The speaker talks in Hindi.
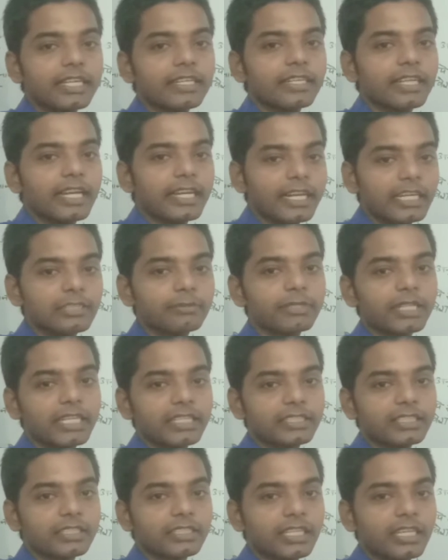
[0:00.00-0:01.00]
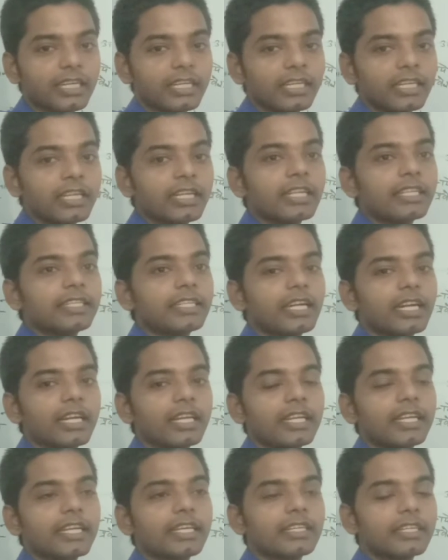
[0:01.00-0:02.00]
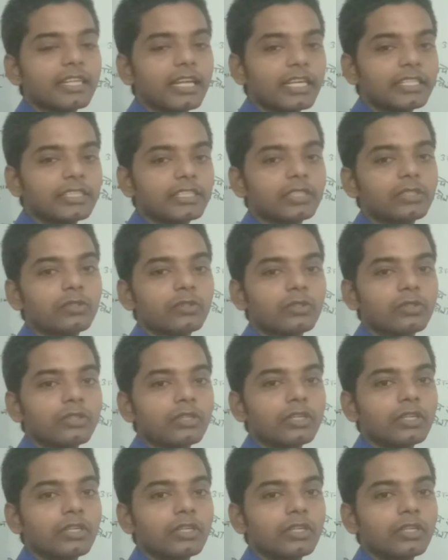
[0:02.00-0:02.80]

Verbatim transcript: एक नया राज्य बनाया सकता है या एक राज्य को